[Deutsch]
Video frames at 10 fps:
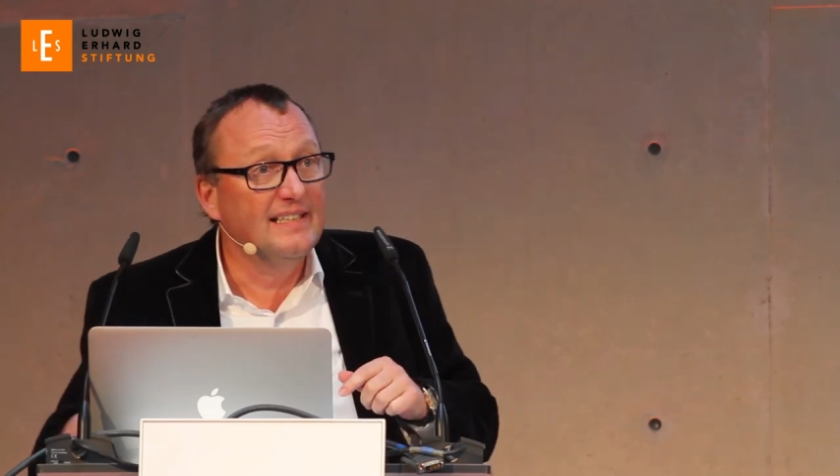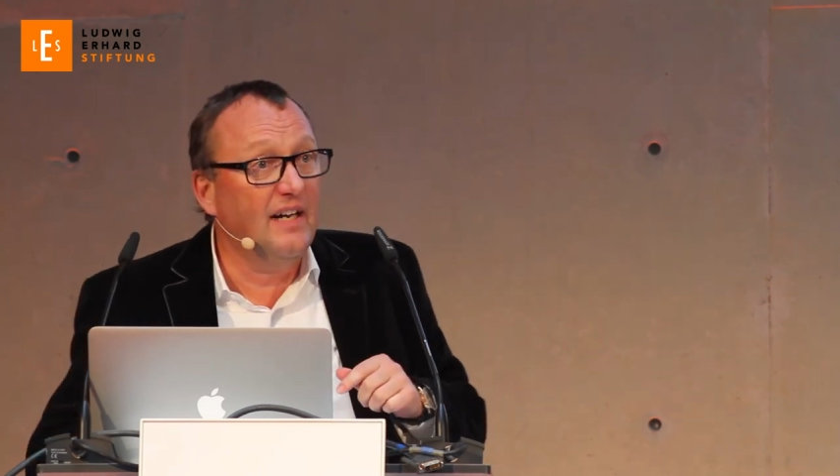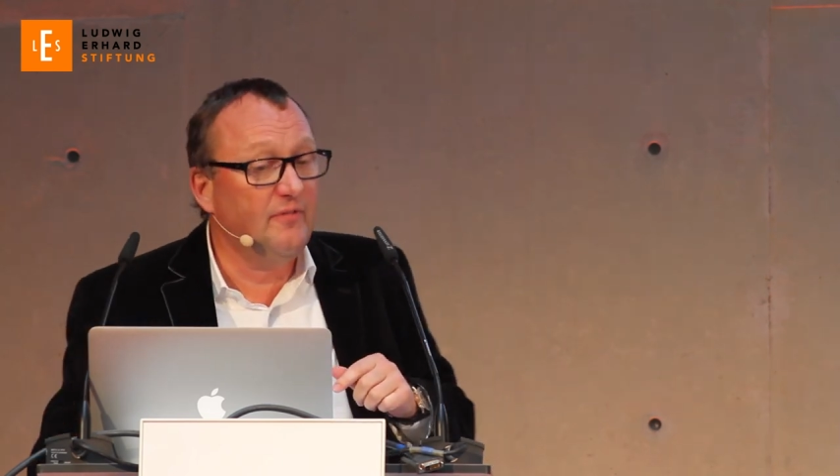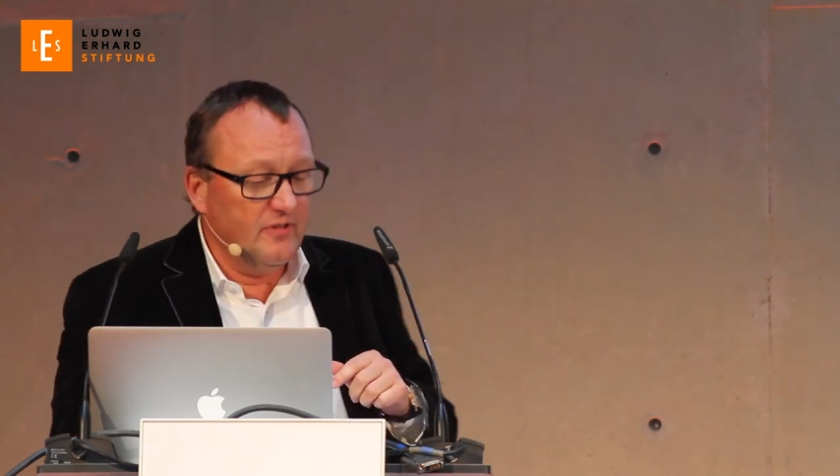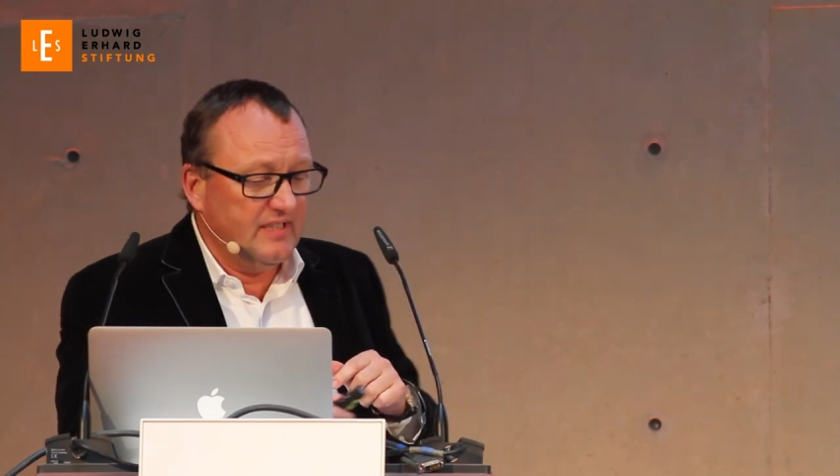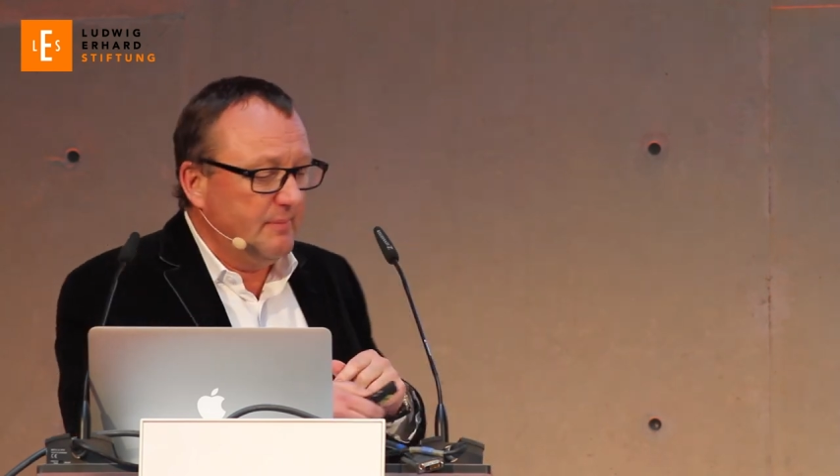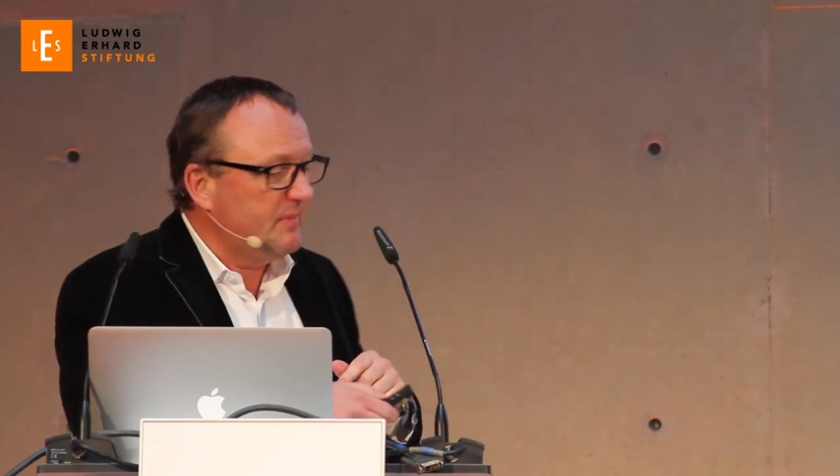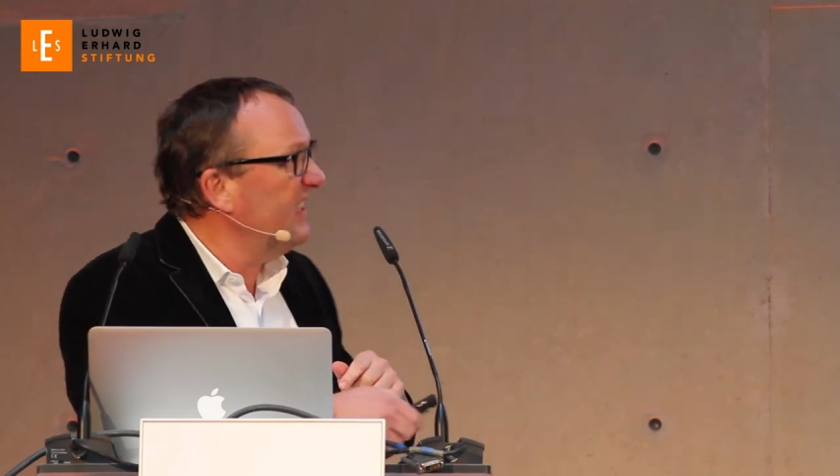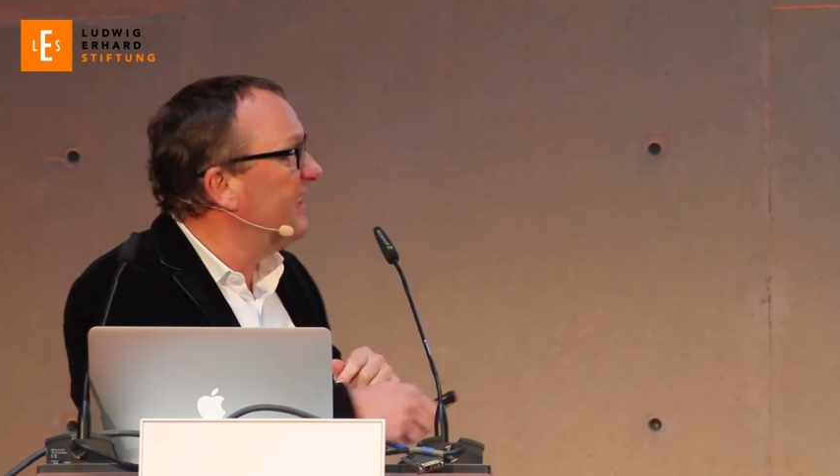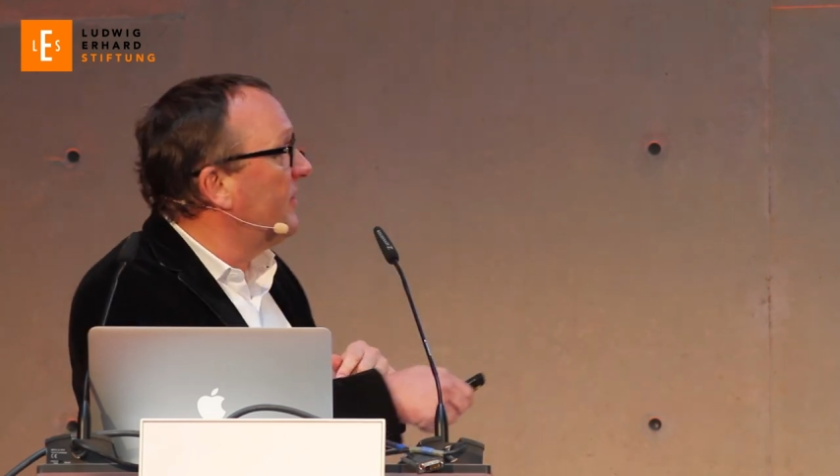davon
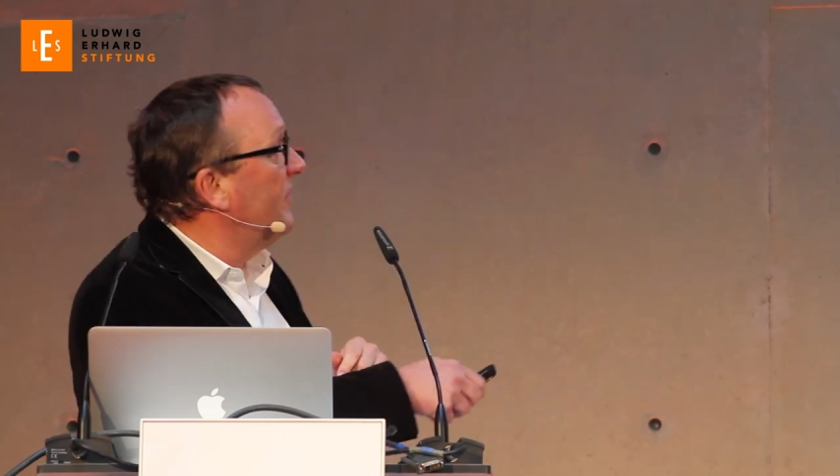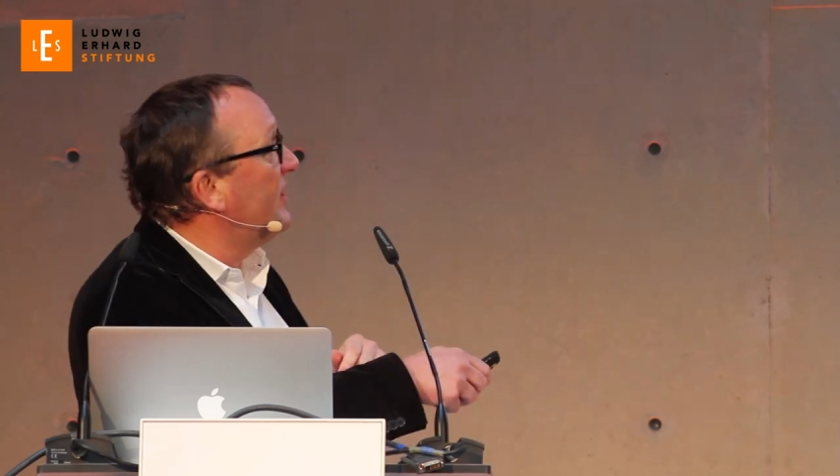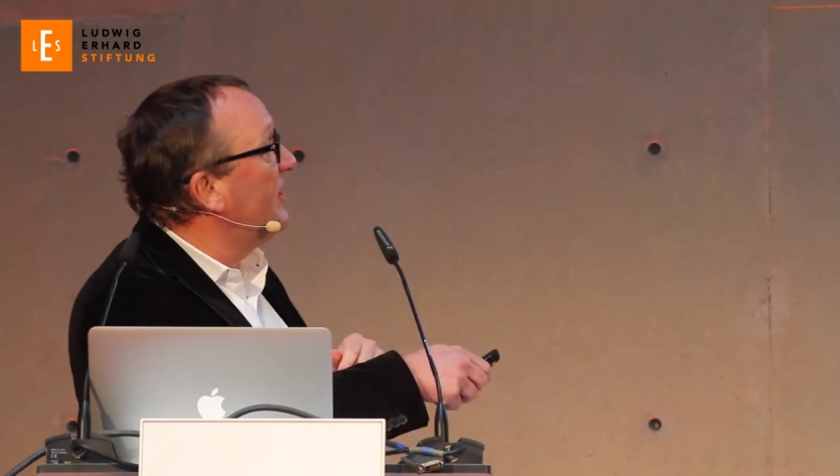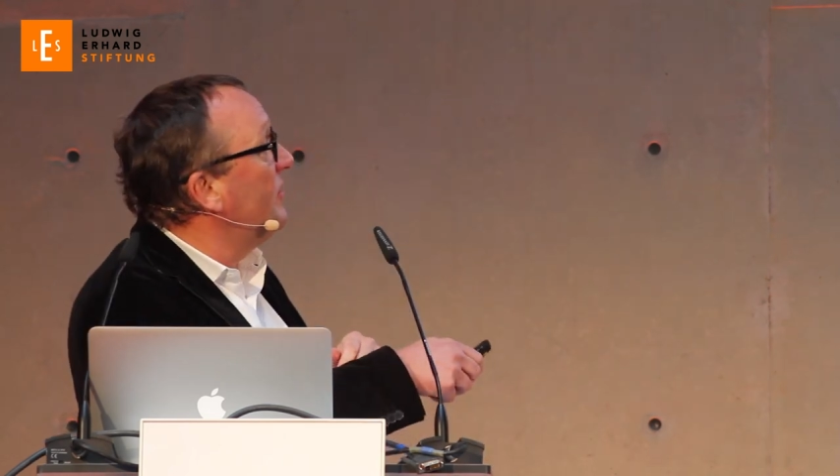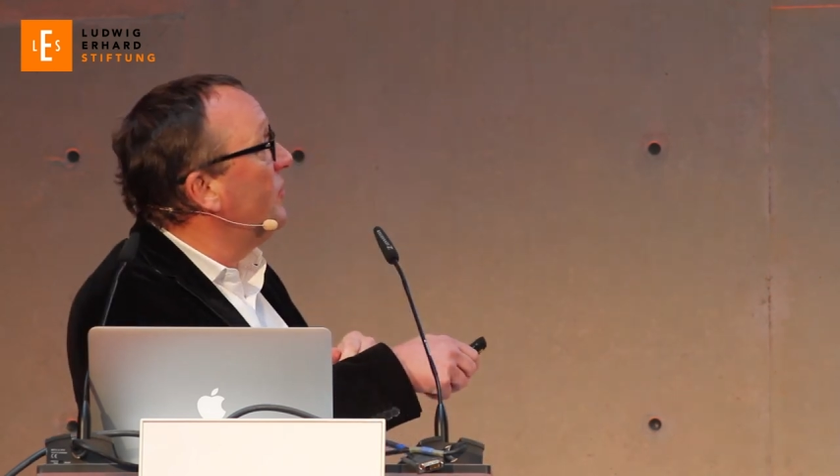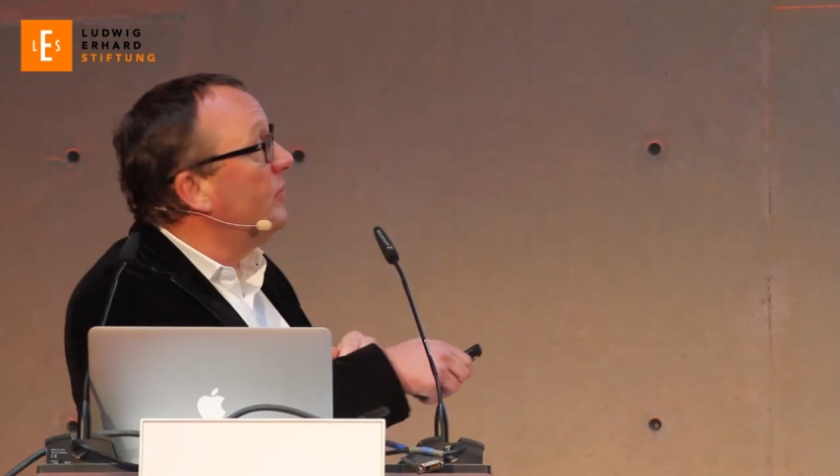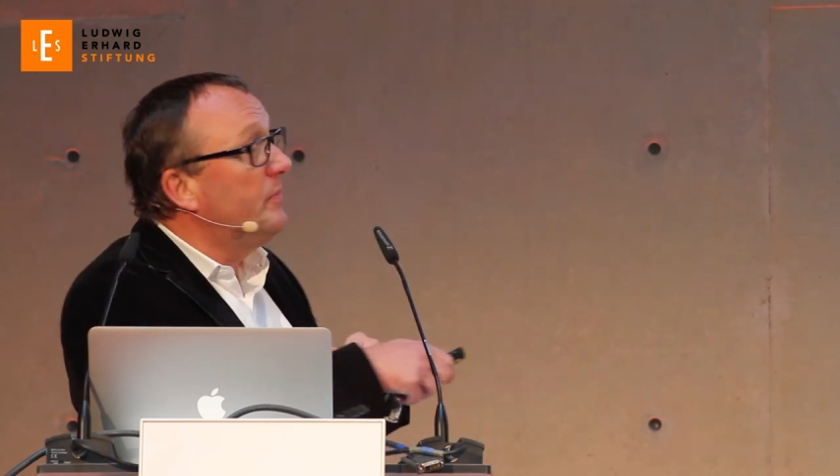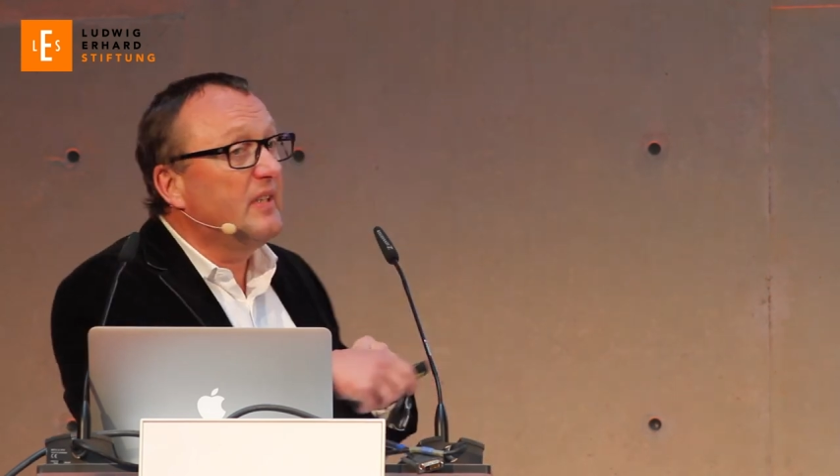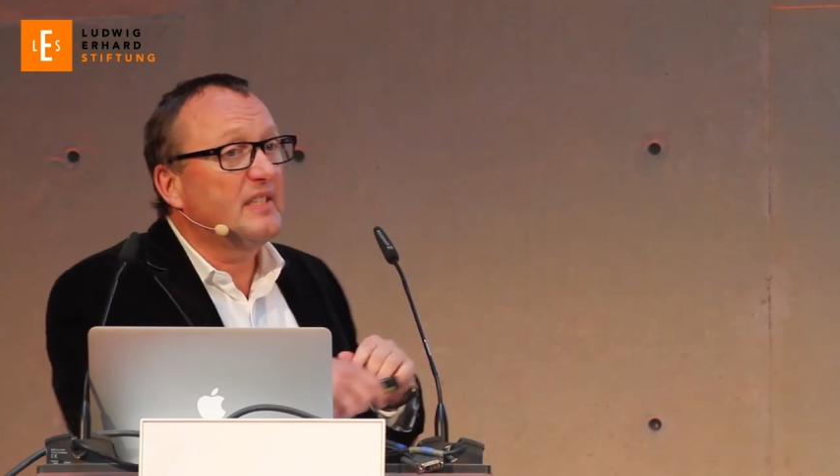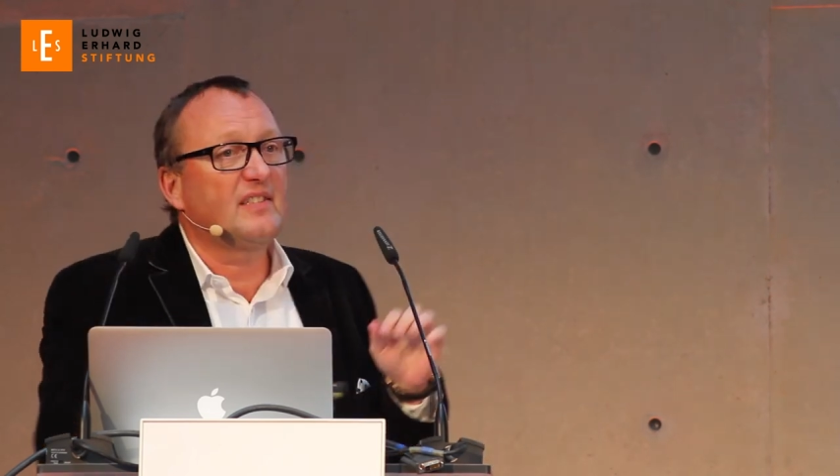gibt es inzwischen über